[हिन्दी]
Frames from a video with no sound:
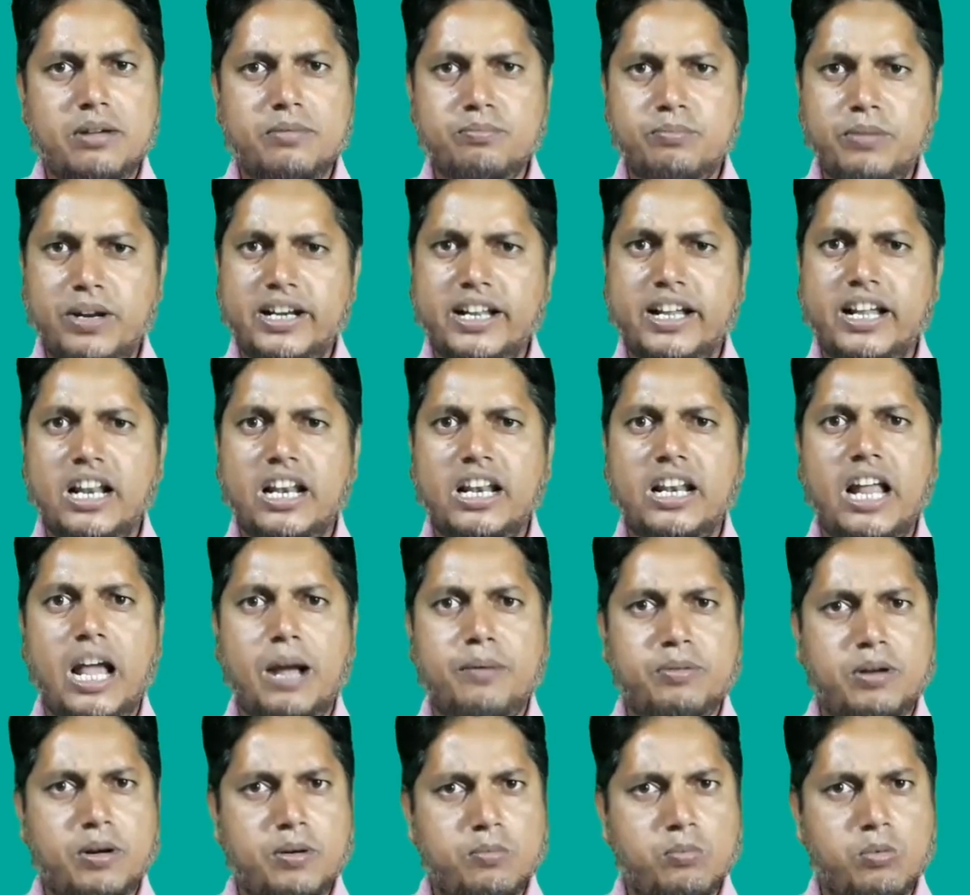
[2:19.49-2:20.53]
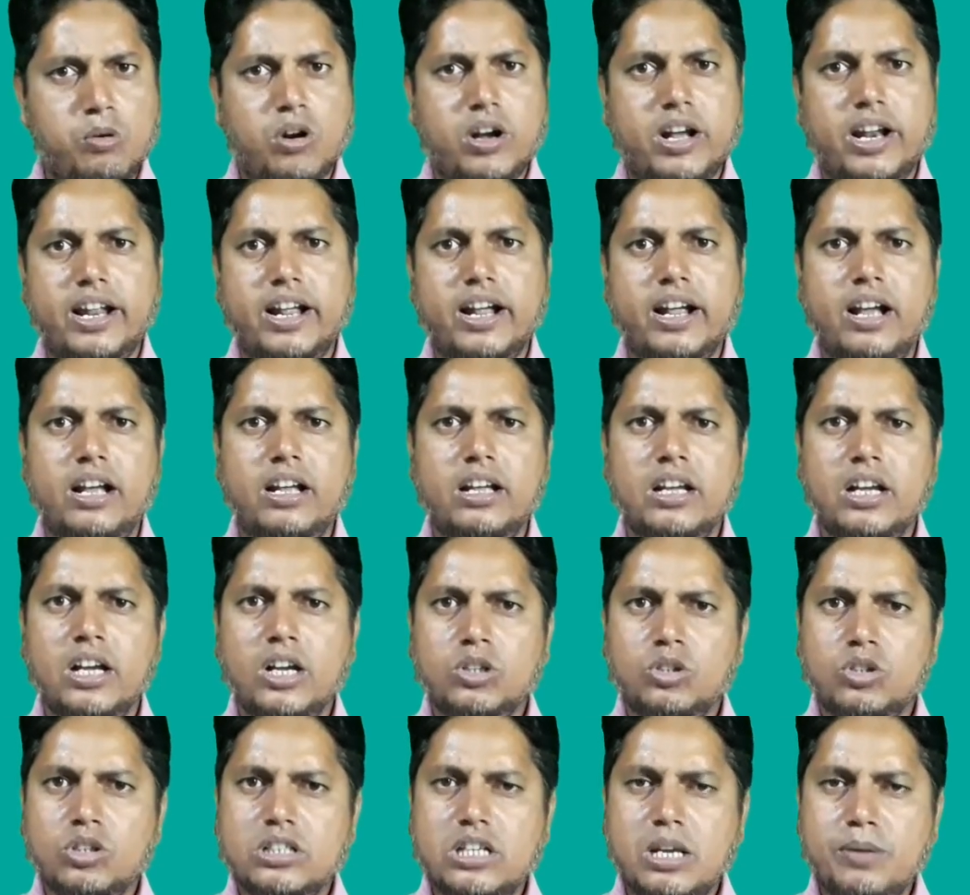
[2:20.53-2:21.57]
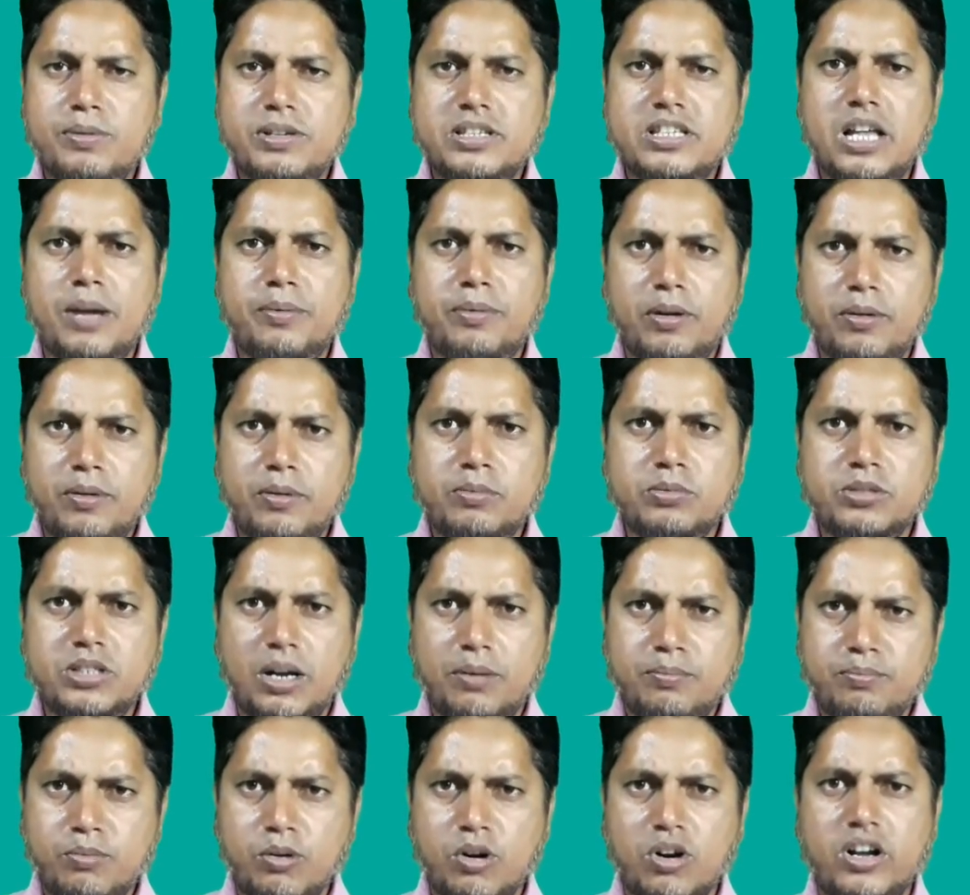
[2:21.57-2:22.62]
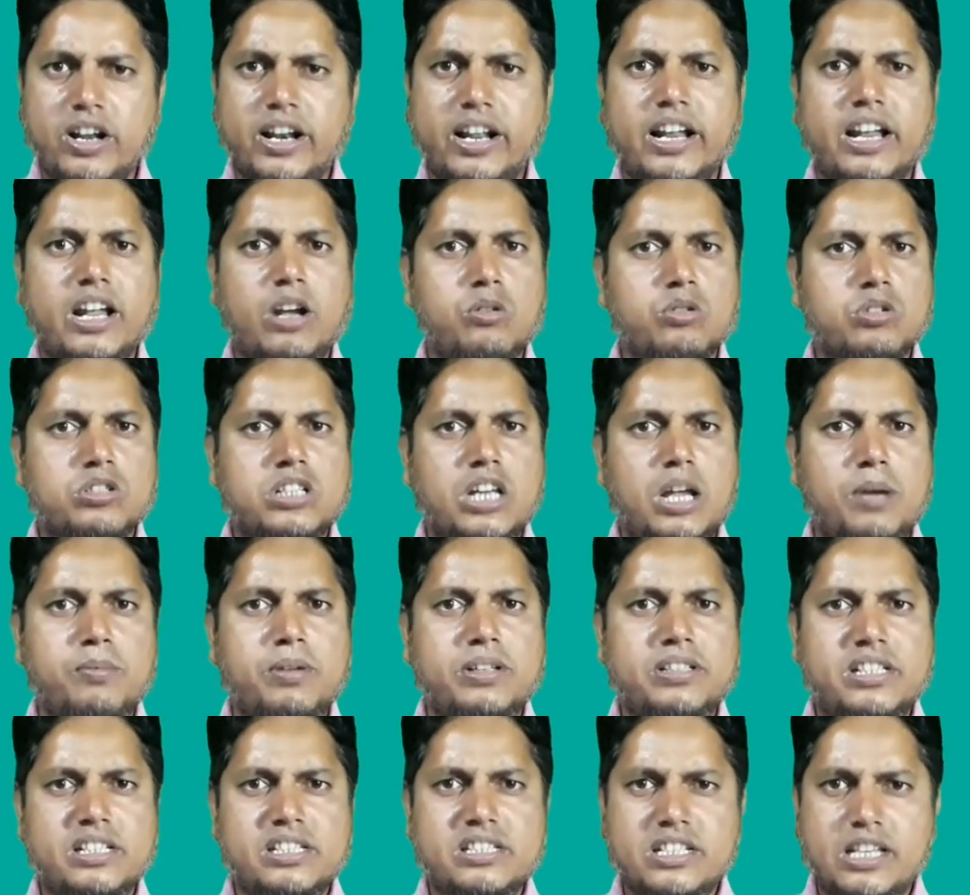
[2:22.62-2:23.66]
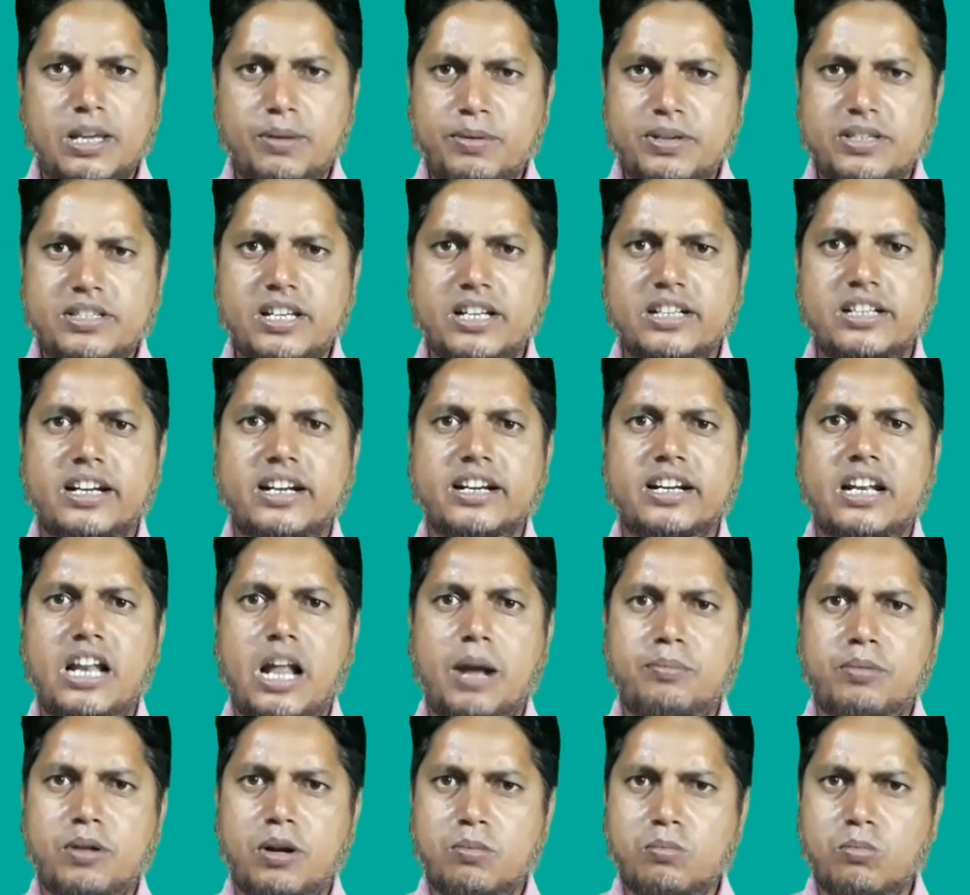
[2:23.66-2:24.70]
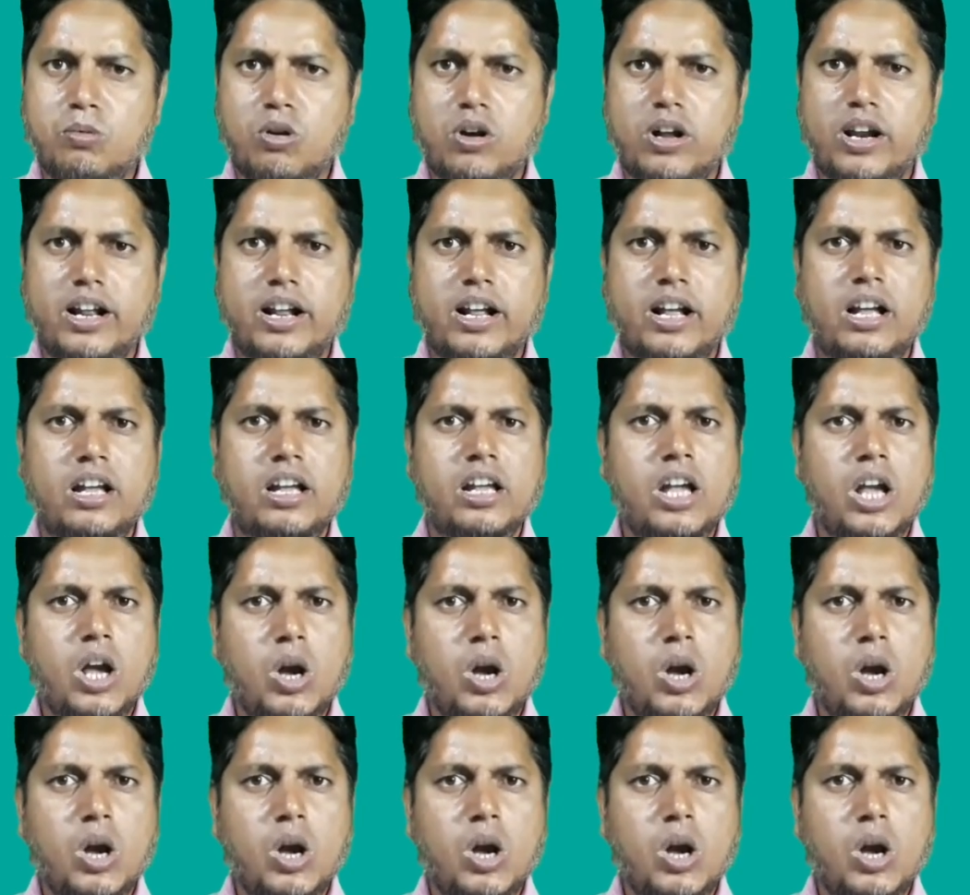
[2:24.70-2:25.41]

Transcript: मेडिकल अपॉइंटमेंट बुक करेगा तो केबीसी अपॉइंटमेंट जब बुक करेगा उस टाइम में जिस केबीसी सेंटर के लिए अपॉइंटमेंट बुक करेगा